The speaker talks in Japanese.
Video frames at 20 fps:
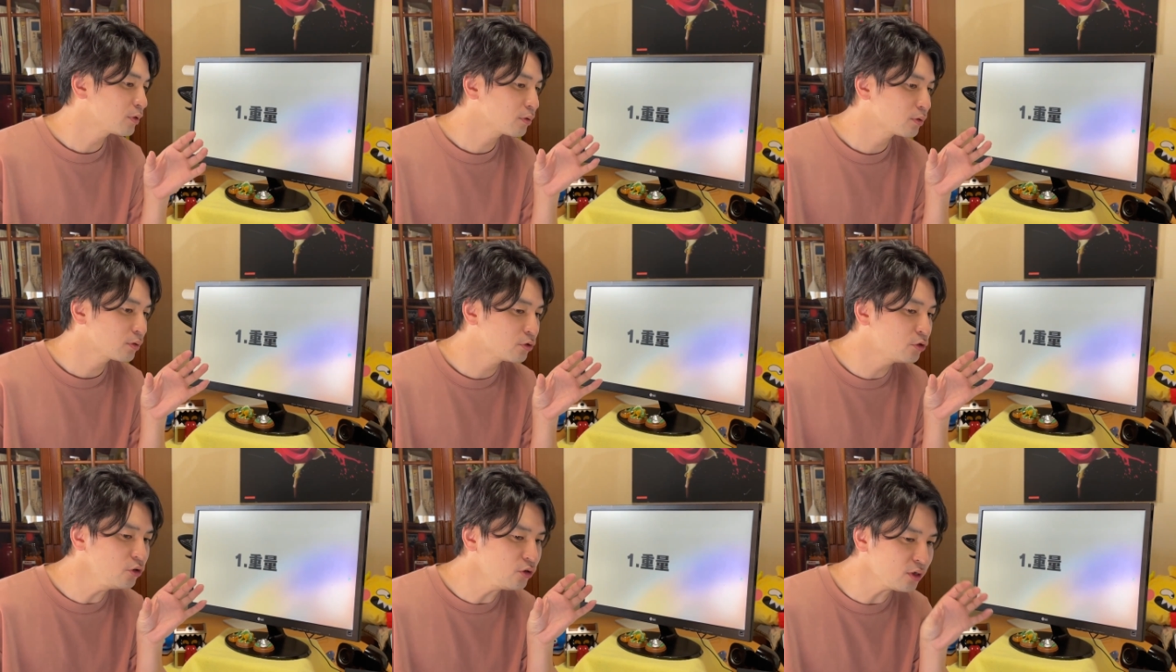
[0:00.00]

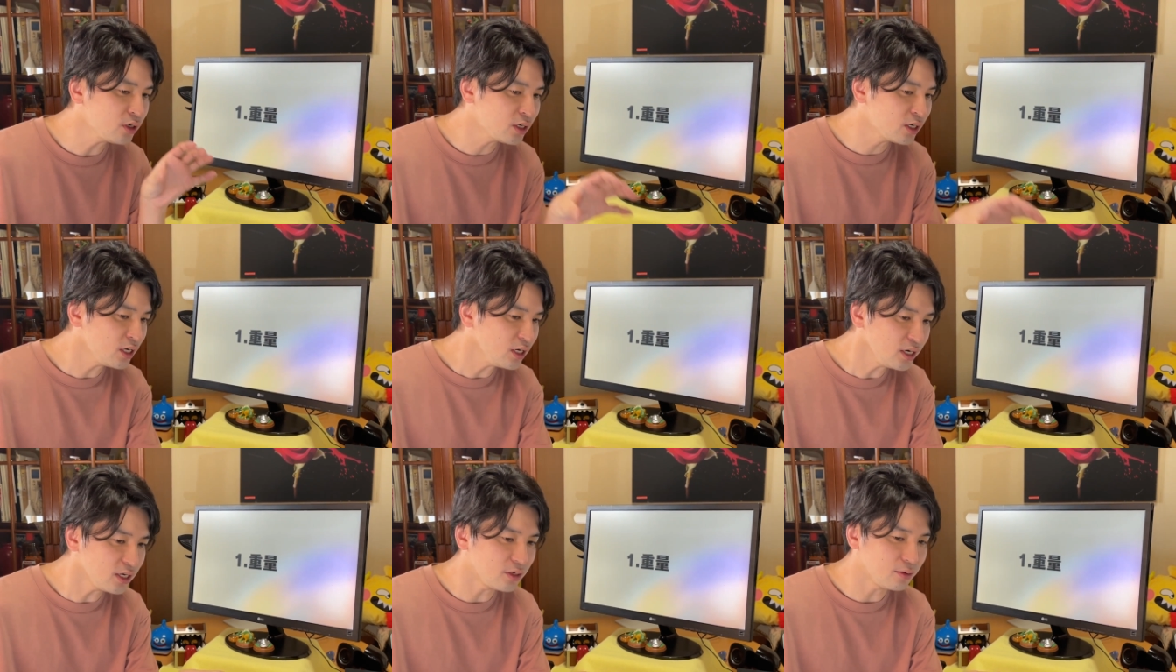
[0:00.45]
くっ
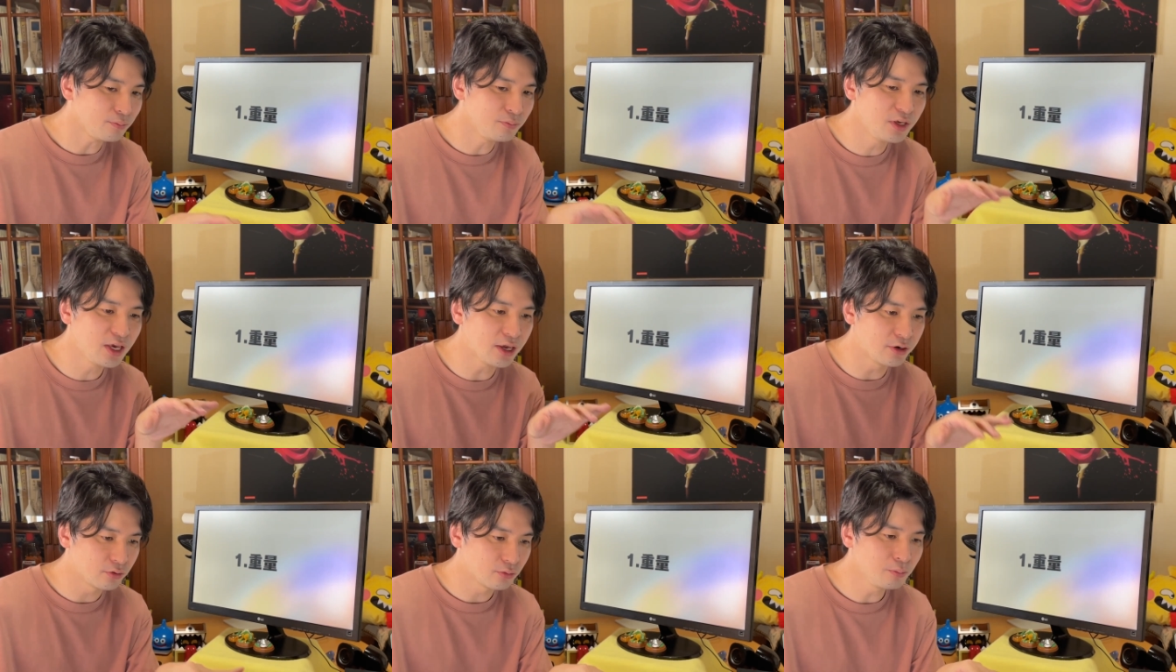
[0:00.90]
きり
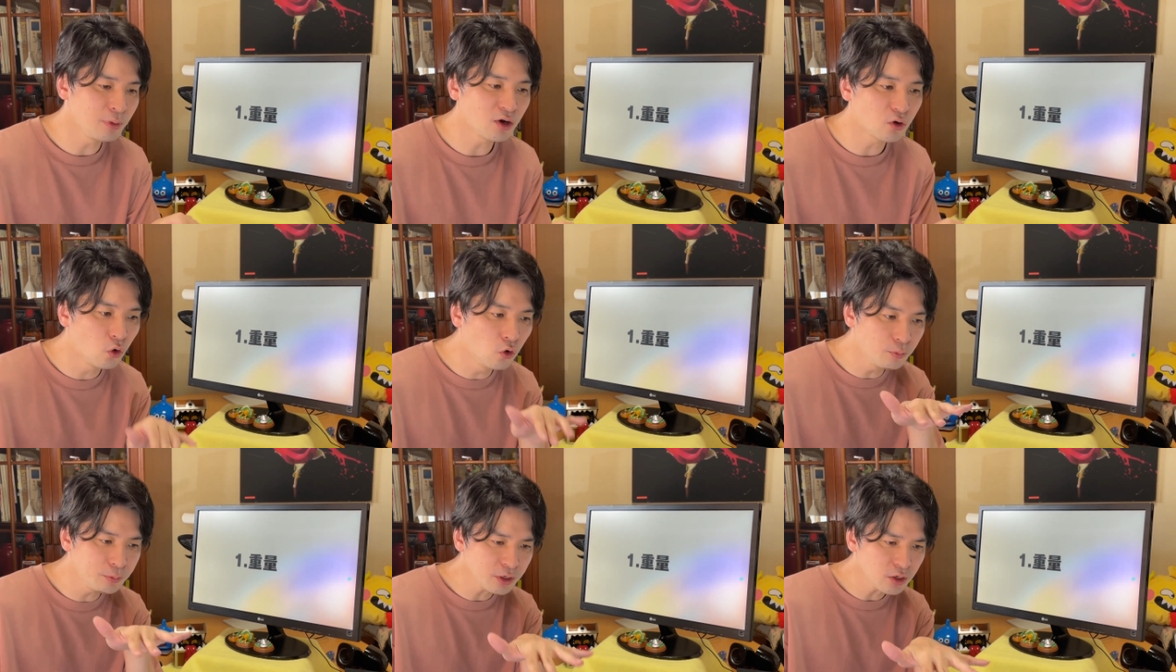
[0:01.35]
見える。まあ、
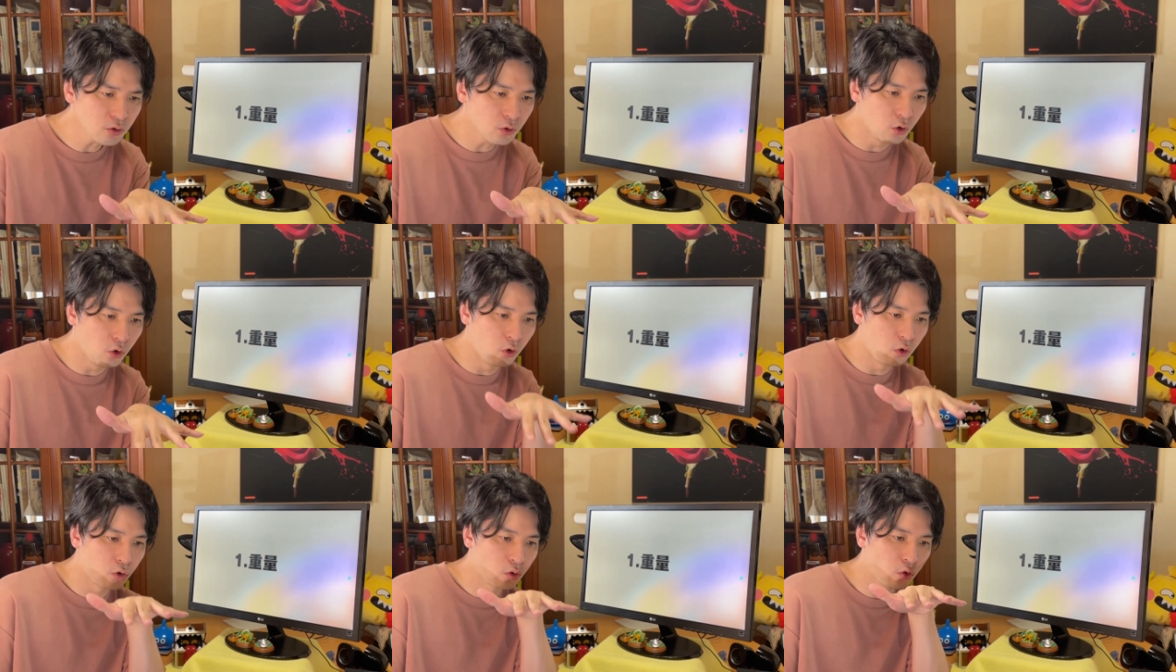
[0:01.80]
ゴミ
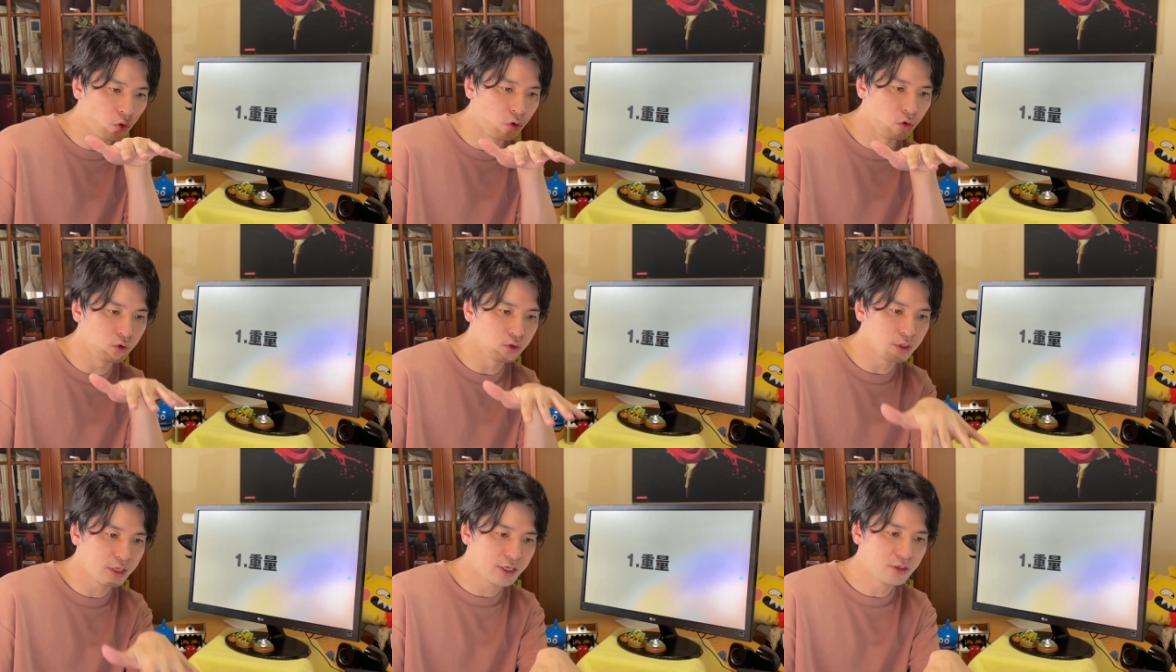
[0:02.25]
を
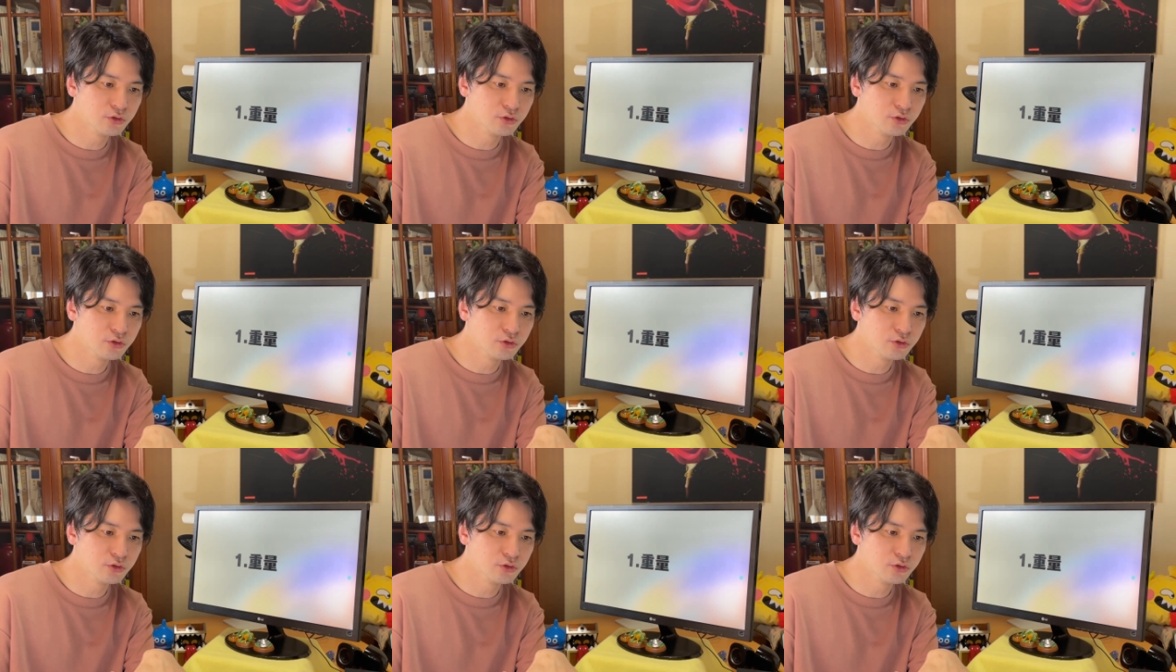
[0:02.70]
こ